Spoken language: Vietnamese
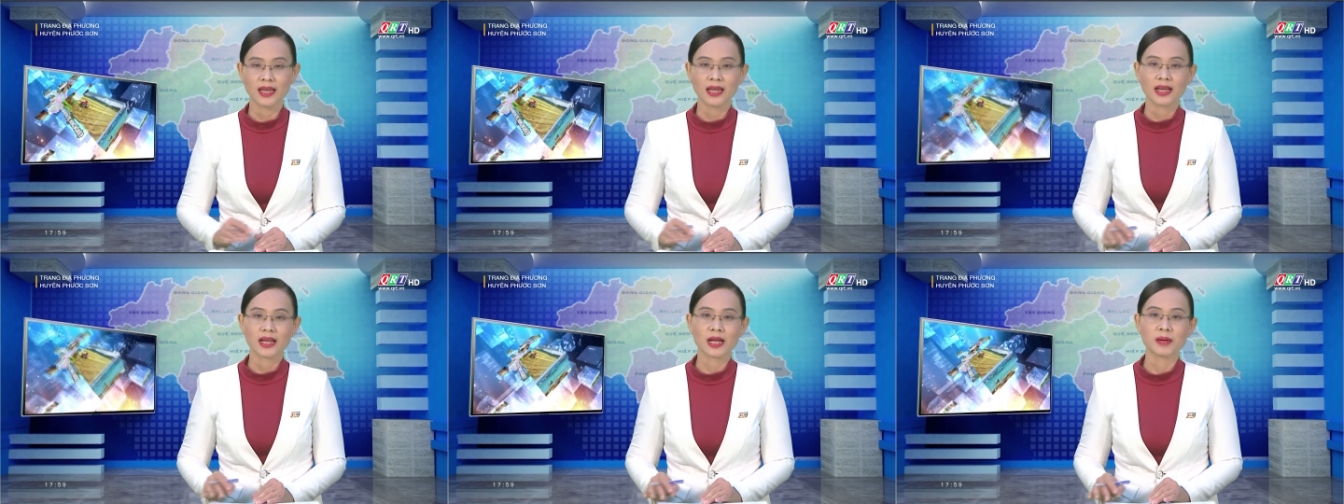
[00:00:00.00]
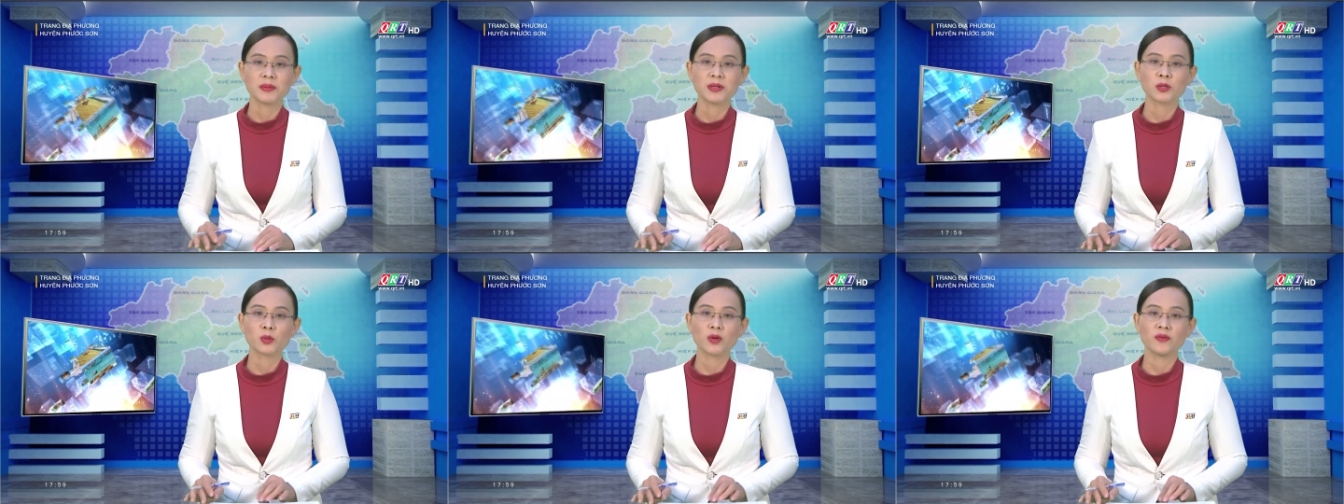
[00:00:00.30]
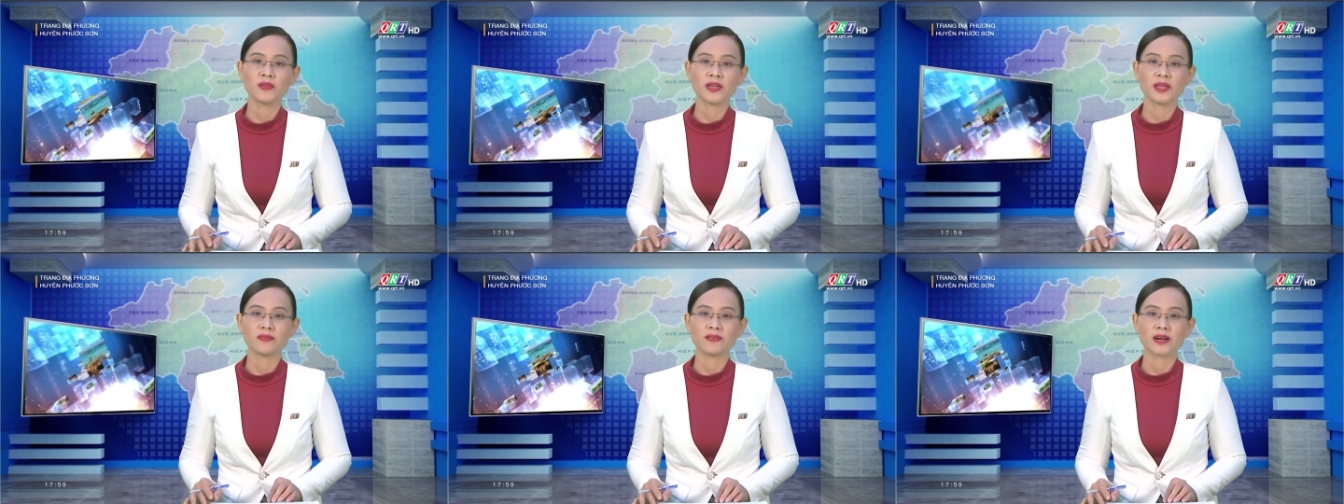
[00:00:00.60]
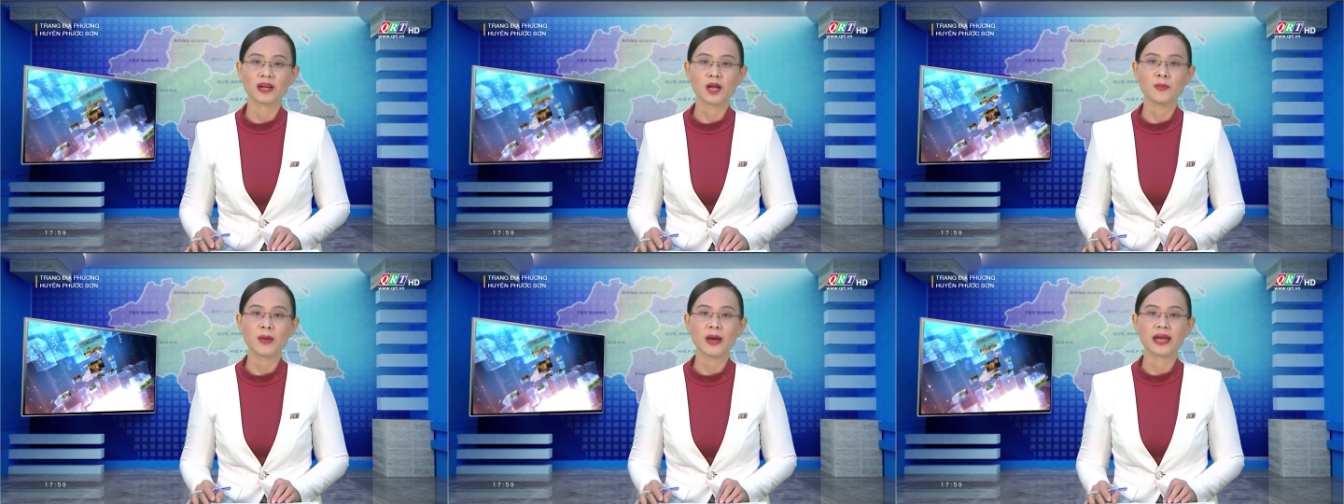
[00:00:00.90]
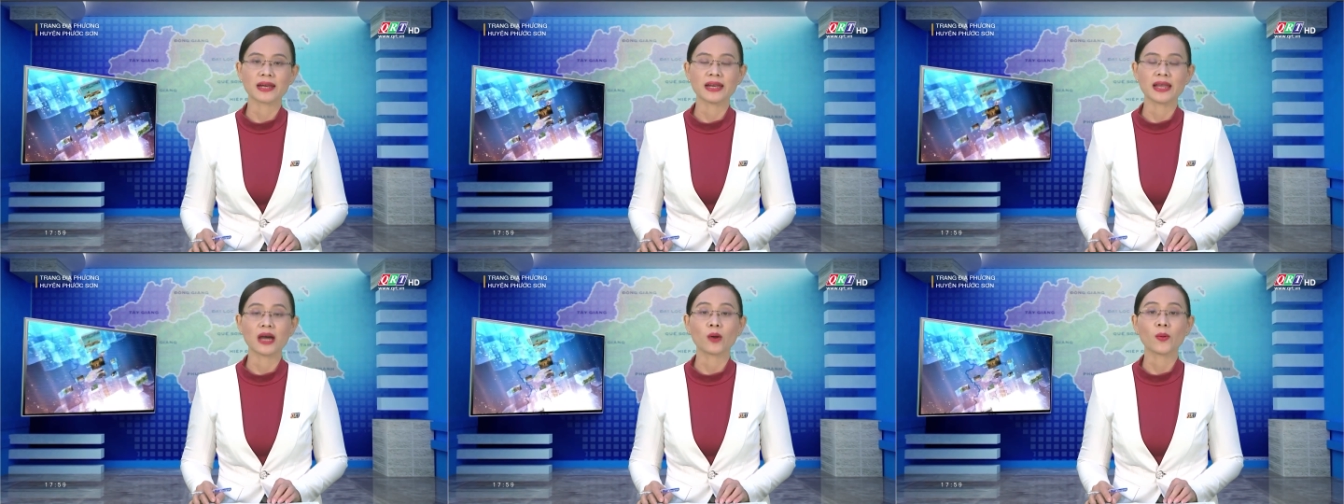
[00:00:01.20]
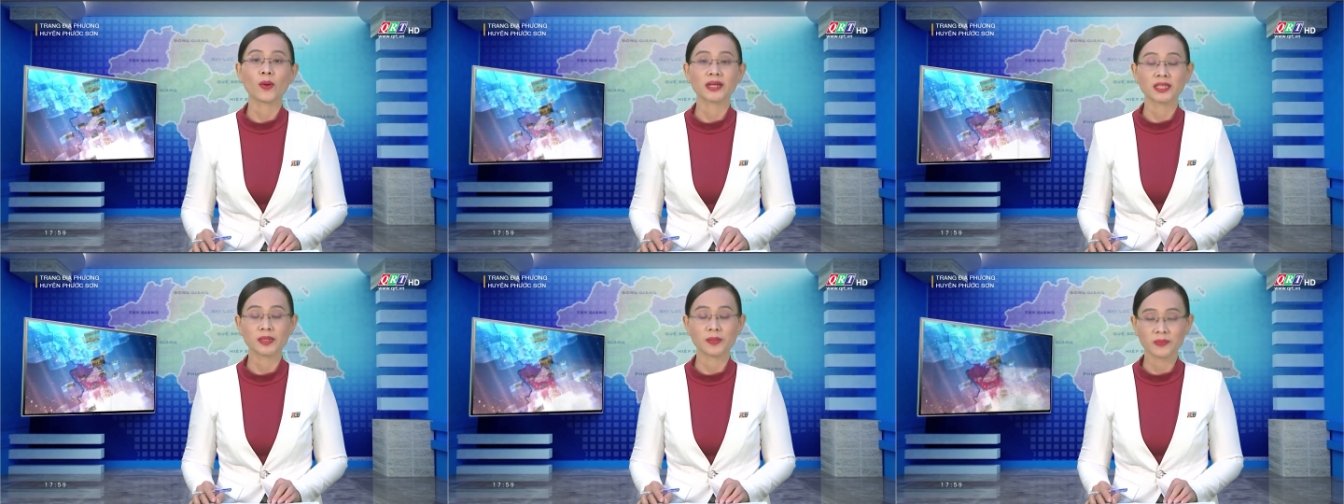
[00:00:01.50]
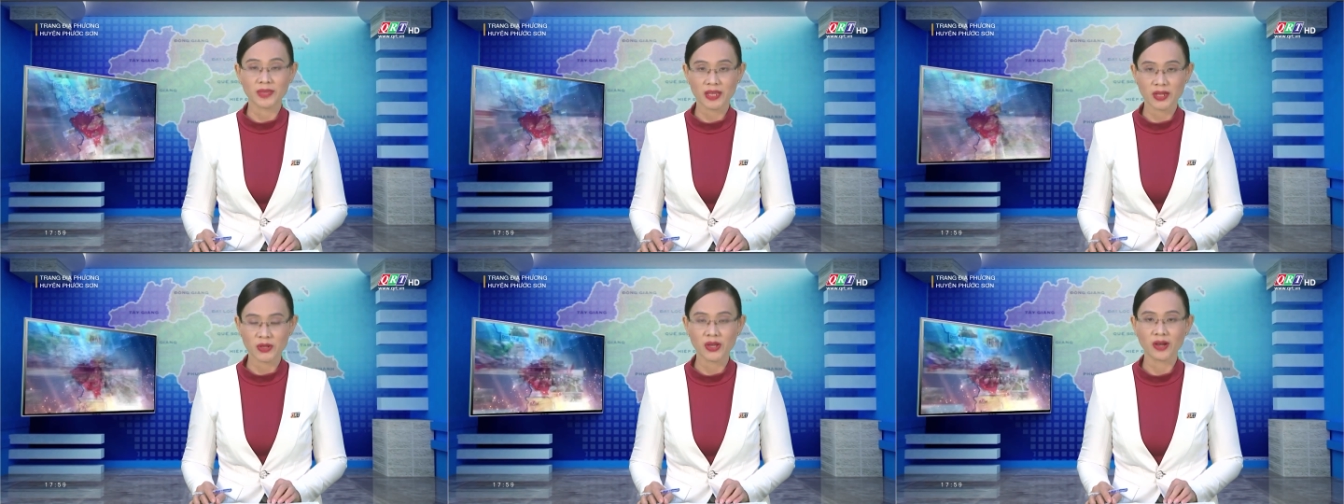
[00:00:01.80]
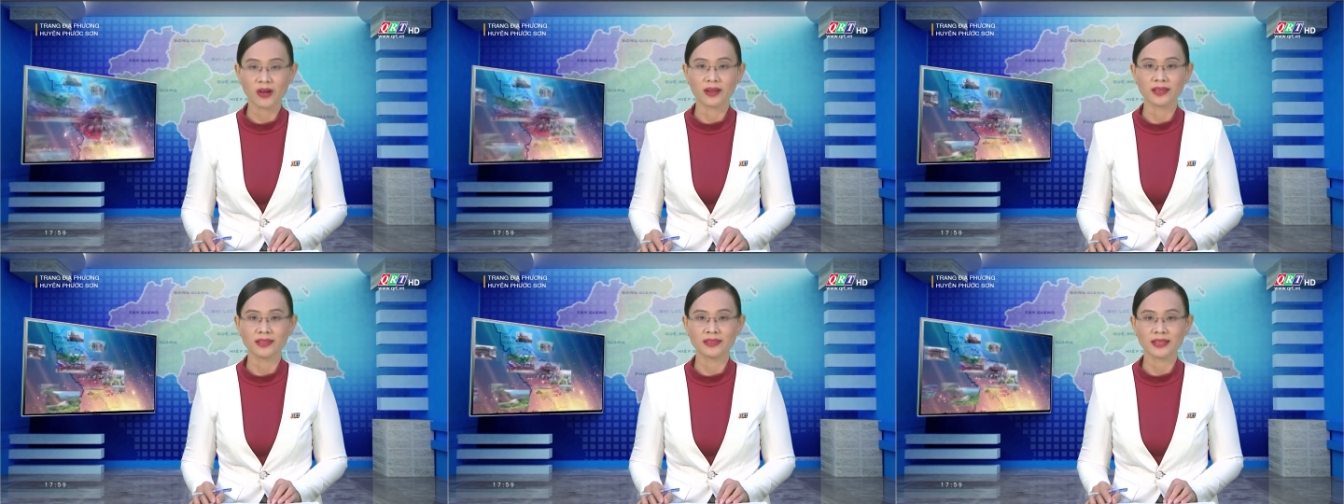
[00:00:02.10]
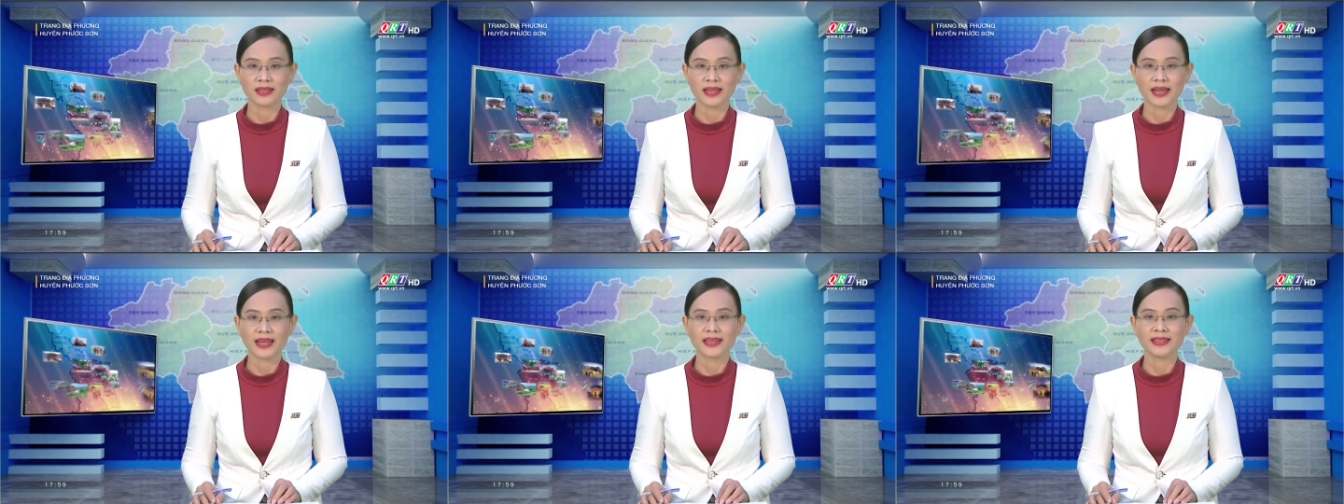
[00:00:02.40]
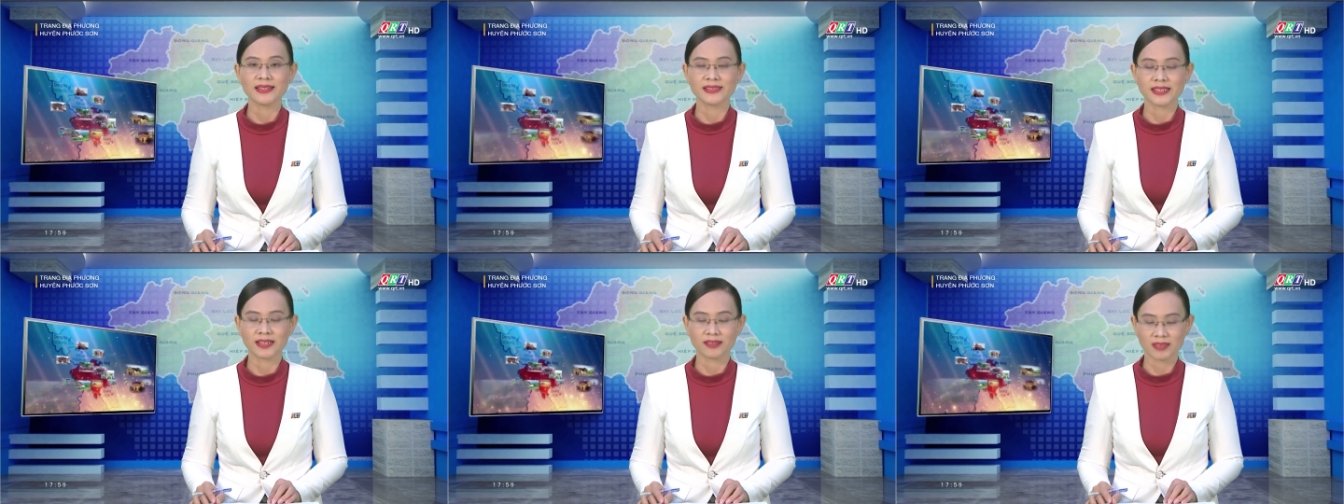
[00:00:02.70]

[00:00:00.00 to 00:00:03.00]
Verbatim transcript: Cảm ơn quý vị và các bạn đã quan tâm theo dõi. Thân ái.